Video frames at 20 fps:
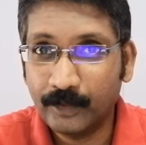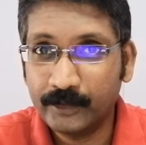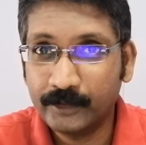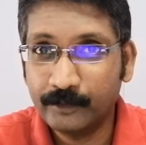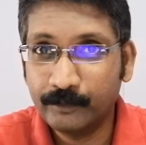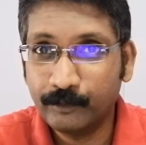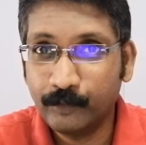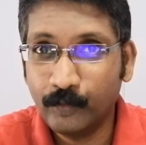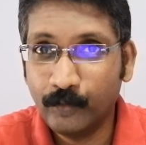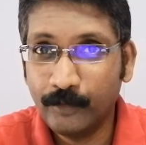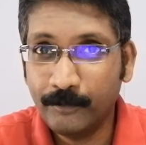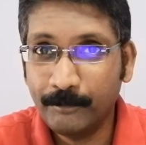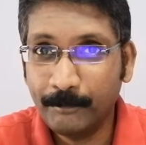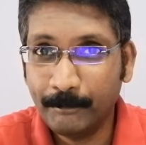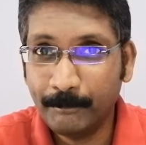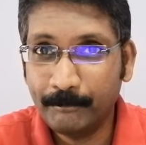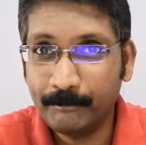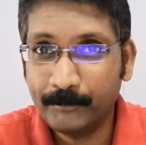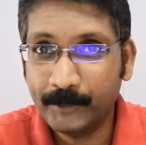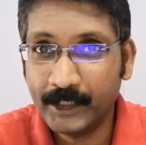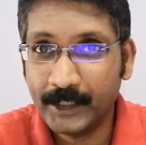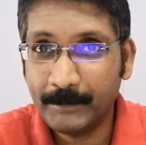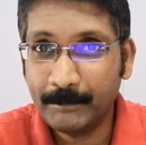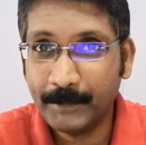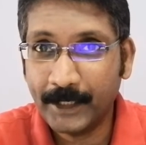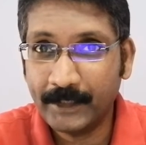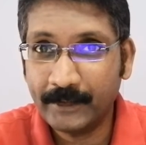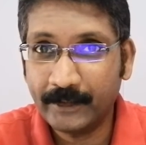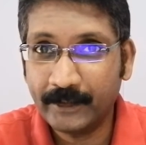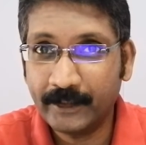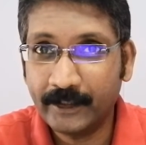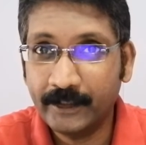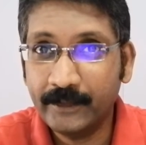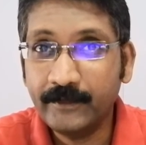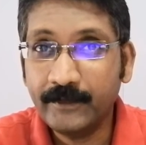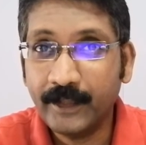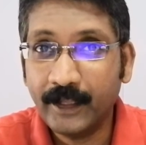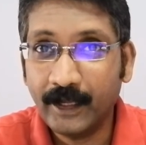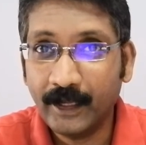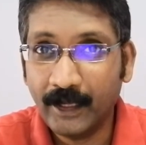அந்த ஃபோன் கீபேட் இருக்குல்ல
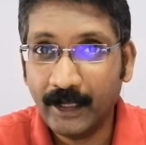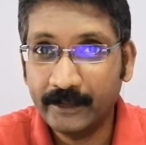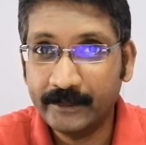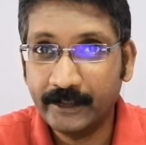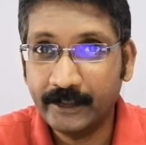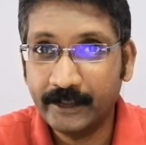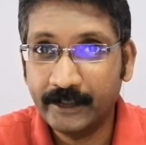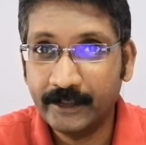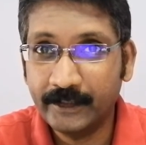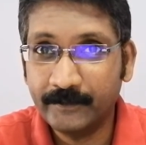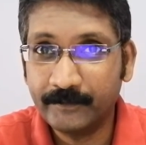அதில்